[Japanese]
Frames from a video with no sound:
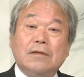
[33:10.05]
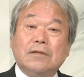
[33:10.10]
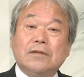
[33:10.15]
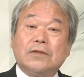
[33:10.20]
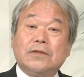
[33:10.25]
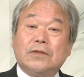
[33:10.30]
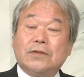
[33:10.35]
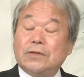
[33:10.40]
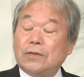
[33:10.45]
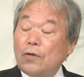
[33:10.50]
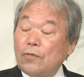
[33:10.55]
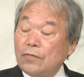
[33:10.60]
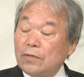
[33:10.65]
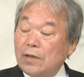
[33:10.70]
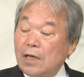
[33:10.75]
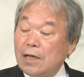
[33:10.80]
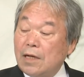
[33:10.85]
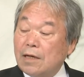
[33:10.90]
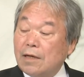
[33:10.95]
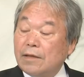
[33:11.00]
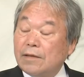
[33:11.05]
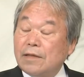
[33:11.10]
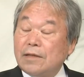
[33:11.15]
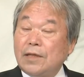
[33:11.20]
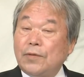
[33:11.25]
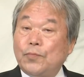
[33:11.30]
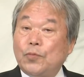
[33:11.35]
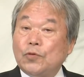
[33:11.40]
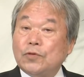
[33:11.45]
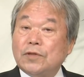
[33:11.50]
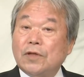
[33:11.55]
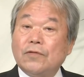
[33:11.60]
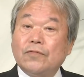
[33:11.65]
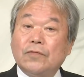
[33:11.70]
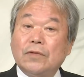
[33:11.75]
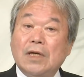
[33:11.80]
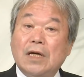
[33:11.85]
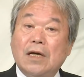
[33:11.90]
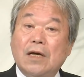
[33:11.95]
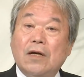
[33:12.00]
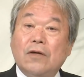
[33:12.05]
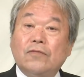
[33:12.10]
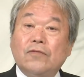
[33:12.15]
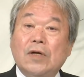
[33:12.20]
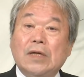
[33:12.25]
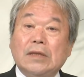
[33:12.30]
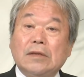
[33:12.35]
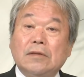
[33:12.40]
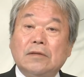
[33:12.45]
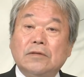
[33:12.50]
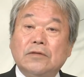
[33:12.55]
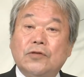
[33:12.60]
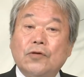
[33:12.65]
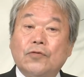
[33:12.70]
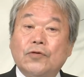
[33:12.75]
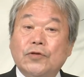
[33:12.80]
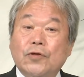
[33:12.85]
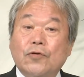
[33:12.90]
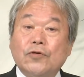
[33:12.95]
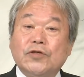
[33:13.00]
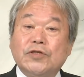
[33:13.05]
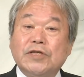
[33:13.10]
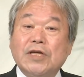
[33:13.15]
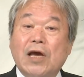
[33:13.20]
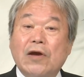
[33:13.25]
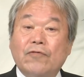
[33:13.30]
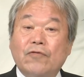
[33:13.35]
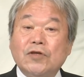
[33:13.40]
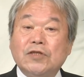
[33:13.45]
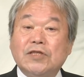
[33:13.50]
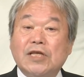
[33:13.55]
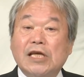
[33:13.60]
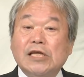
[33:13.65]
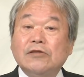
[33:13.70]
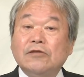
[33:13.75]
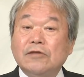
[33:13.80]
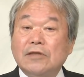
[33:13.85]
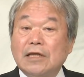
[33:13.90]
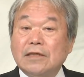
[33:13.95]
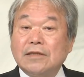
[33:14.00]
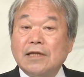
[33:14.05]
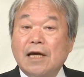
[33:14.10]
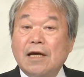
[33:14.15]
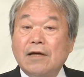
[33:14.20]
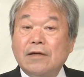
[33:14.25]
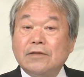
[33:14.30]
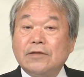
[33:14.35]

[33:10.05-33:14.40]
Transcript: そんな中で日本政府は食料支援をしているんです。